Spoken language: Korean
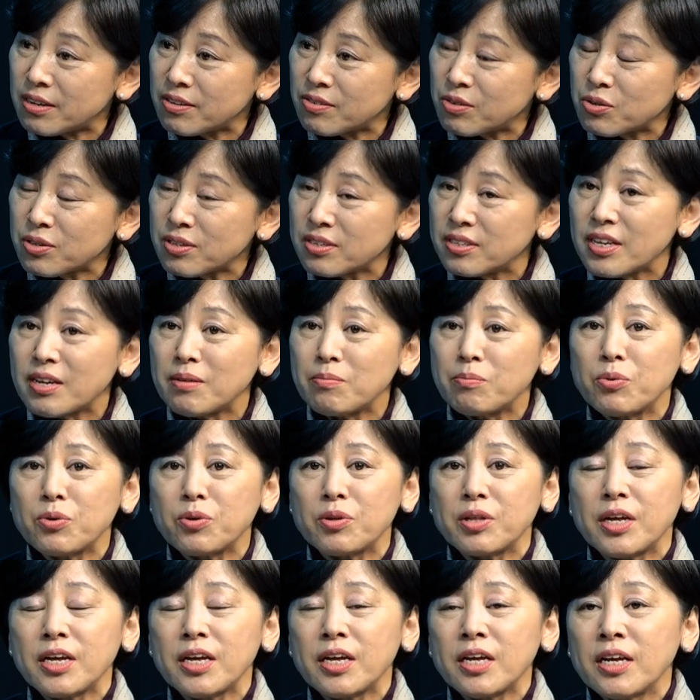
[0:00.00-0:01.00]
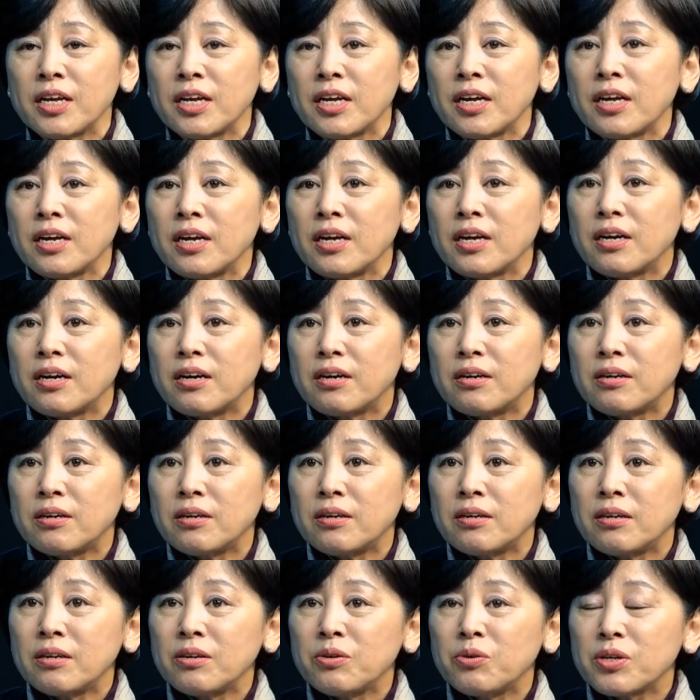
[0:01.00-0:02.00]
그래서 그 지난번에
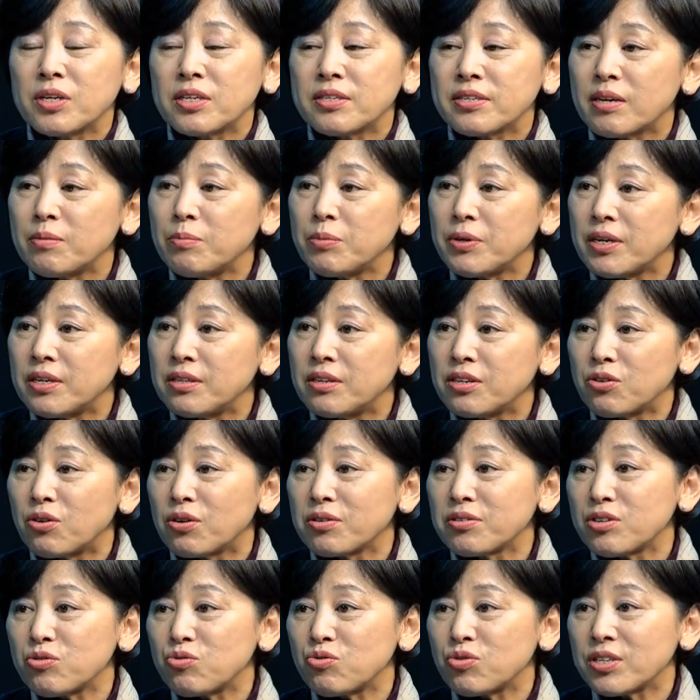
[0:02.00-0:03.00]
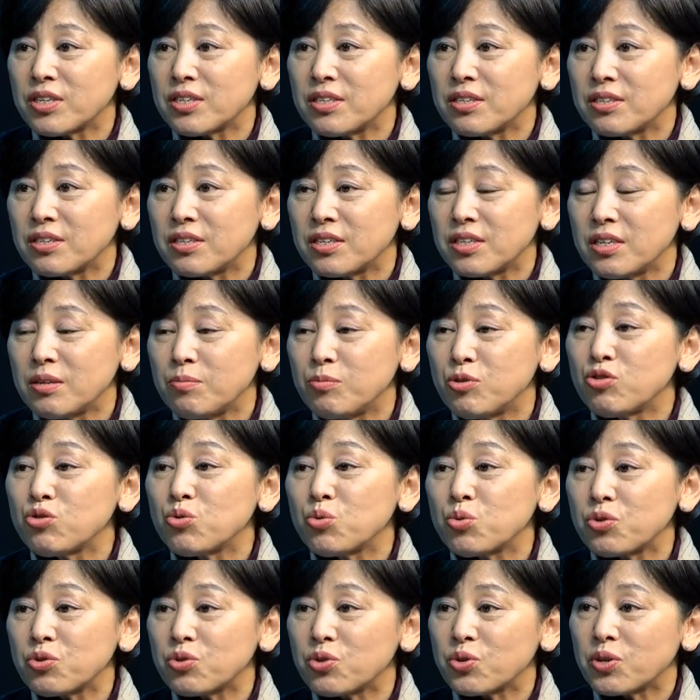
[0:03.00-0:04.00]
어, 여기 참여하는 경제 주체들이
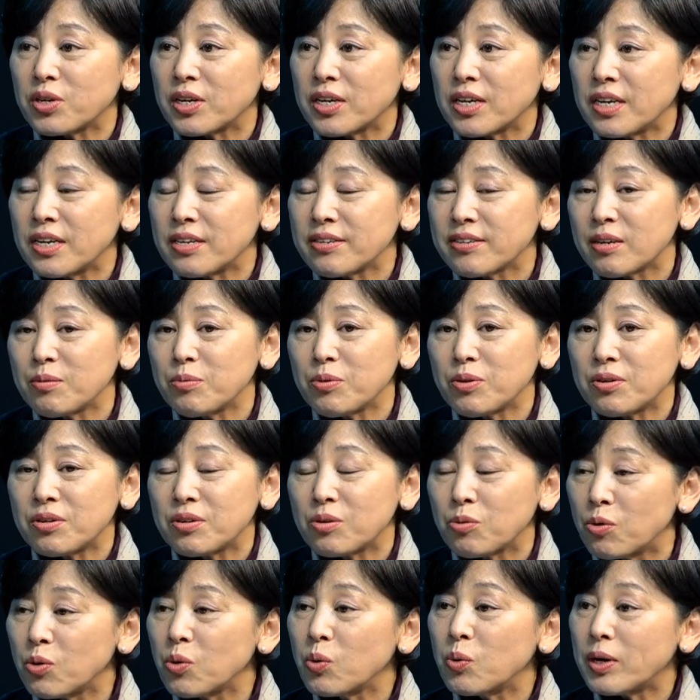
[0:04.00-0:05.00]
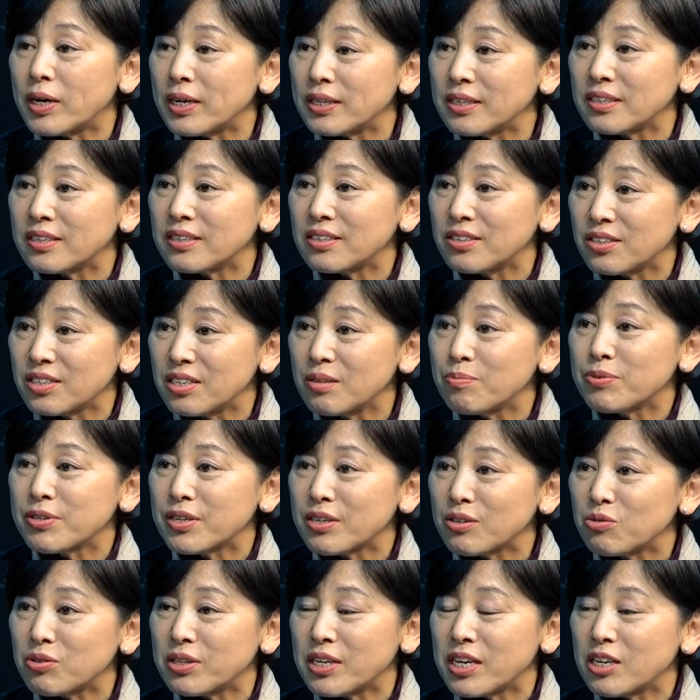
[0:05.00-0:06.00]
민주노총에 참여를 공고하는 그런
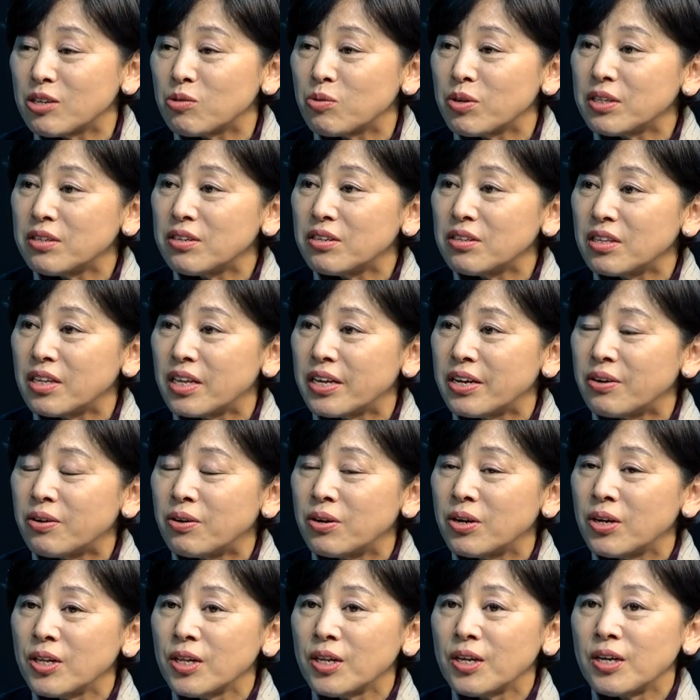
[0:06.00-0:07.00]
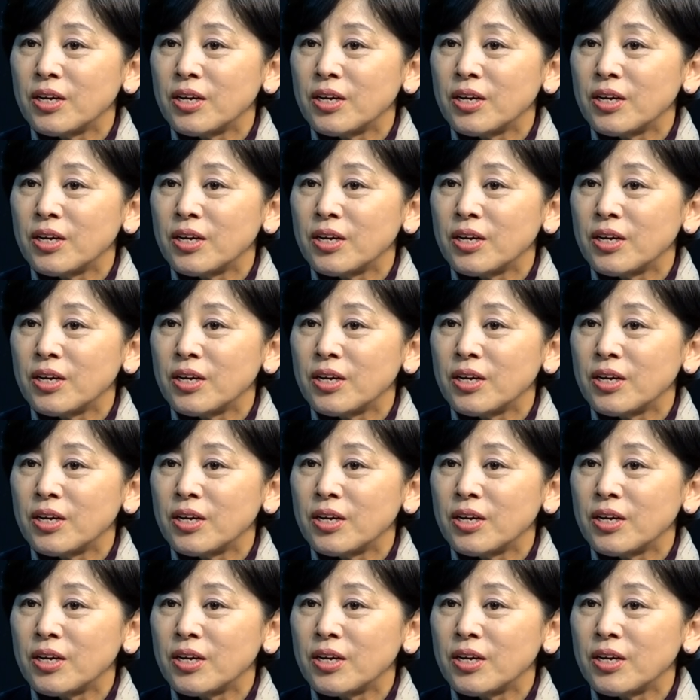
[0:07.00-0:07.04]
입장도 내기도 했는데요.